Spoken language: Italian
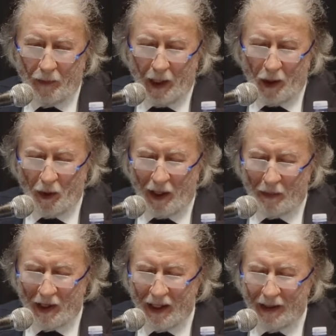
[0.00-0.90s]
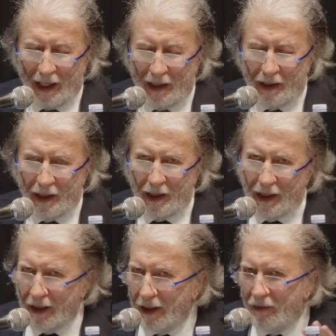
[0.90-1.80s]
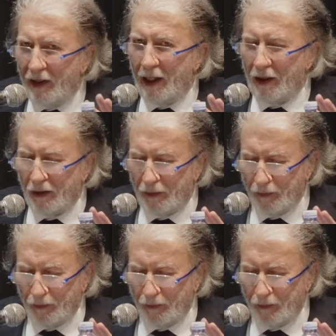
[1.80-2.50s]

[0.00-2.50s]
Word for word: i suoi rappresentanti si defilano,